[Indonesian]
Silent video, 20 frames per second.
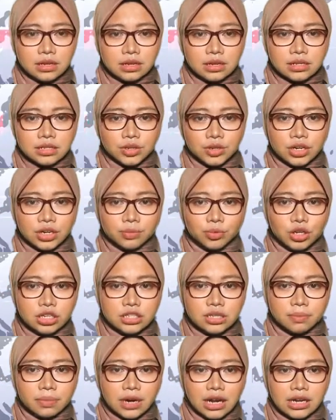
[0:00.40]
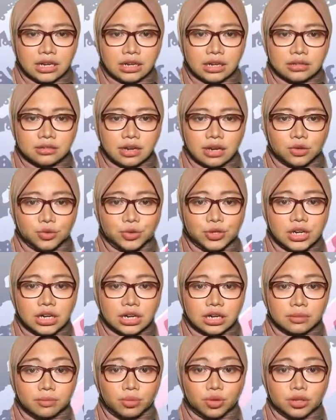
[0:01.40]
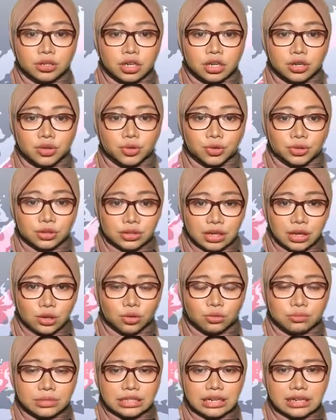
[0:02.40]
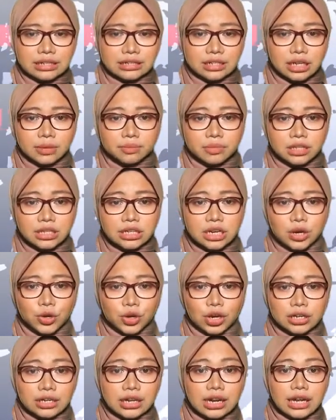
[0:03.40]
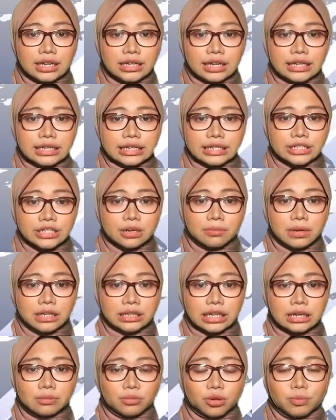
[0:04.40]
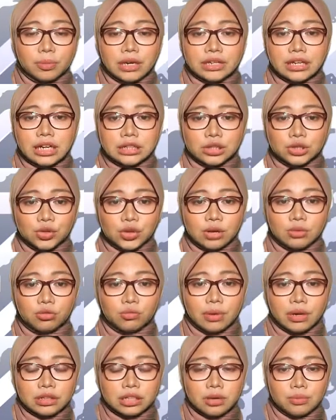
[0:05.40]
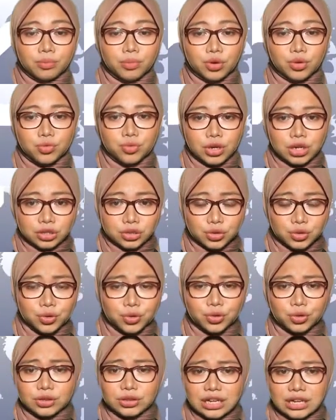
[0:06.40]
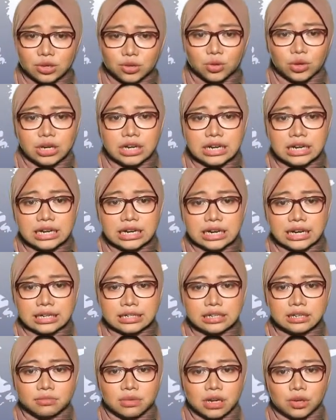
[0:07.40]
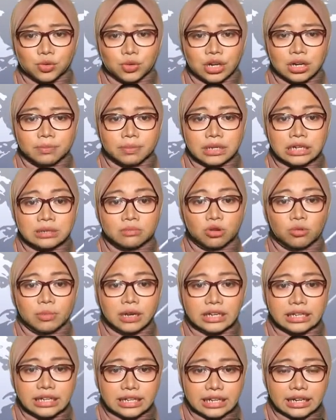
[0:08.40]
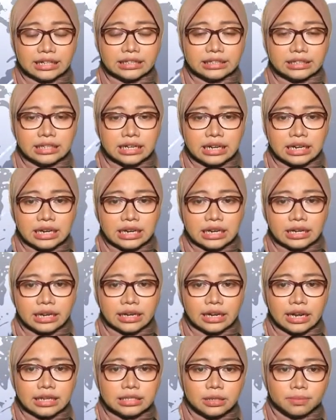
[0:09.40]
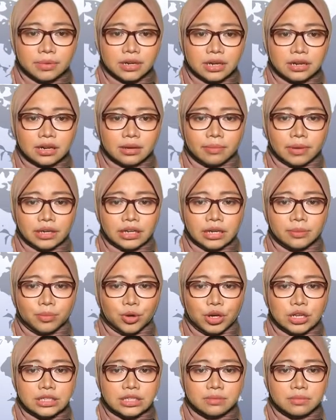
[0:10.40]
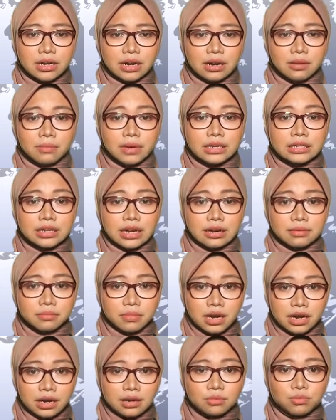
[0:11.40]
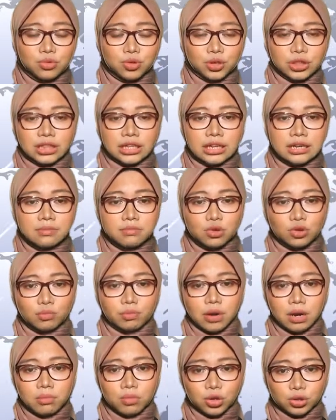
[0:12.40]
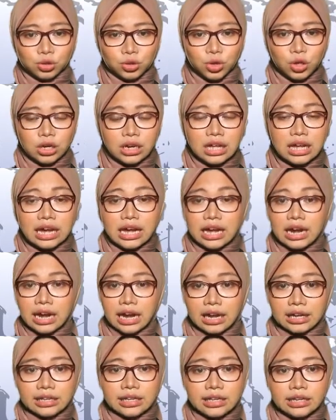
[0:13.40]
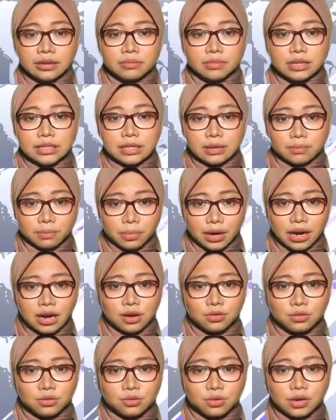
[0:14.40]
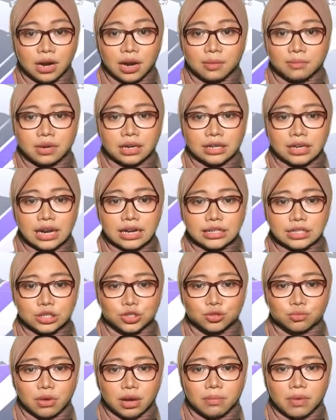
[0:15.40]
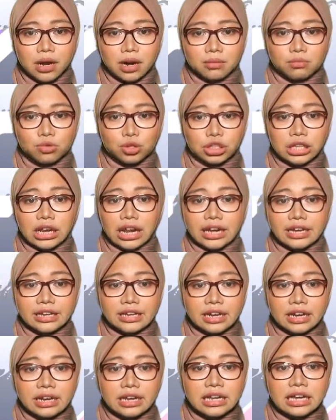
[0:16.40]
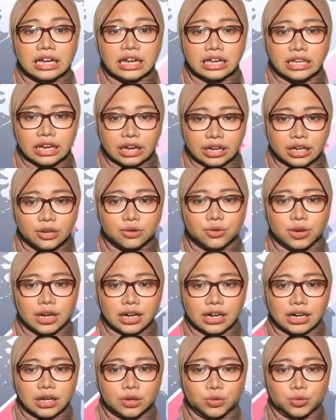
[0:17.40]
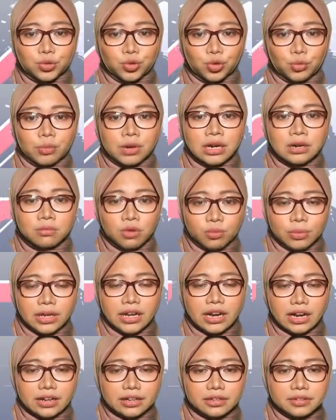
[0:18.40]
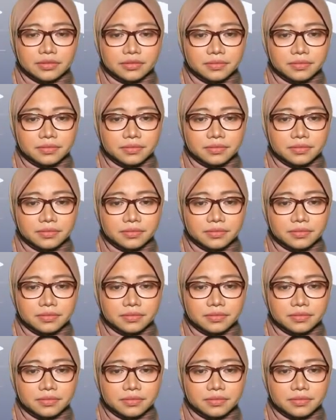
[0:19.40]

Saudara Polisi Perairan dan Udara Polda Gorontalo menangkap tiga orang nelayan di Kecamatan Popayato, Kabupaten Poguato, Gorontalo karena melakukan pengeboman ikan. Dari hasil penangkapan ini, polisi mengamankan barang bukti berupa botol, aki, mesin perahu, kabel, dan sejumlah barang bukti lainnya yang digunakan untuk mengebom ikan.